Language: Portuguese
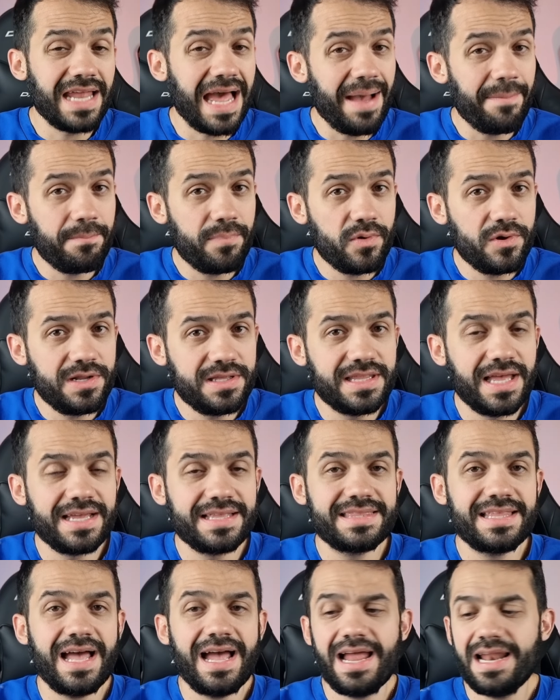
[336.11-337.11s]
Napoli da
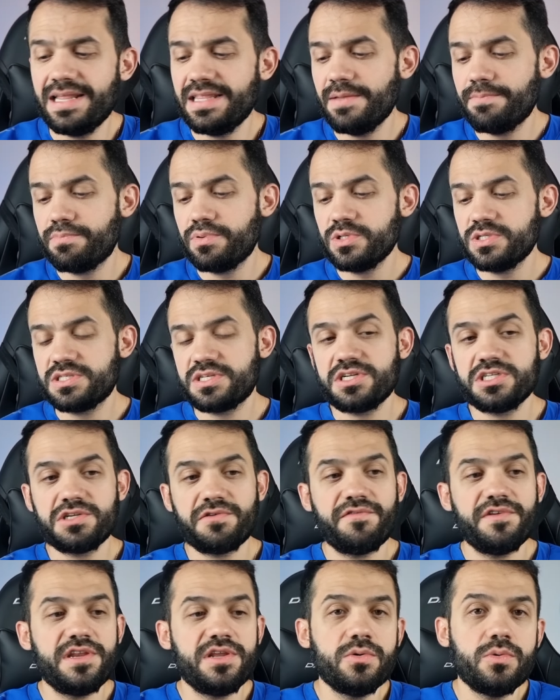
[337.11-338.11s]
Itália, depois
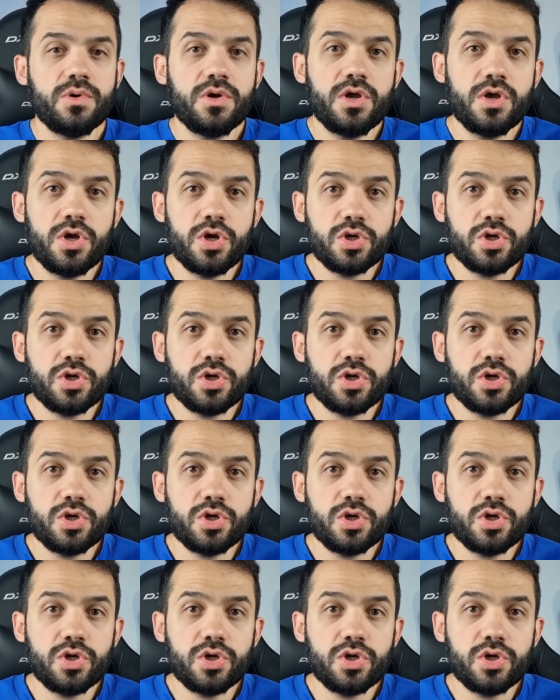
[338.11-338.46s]
transferiu,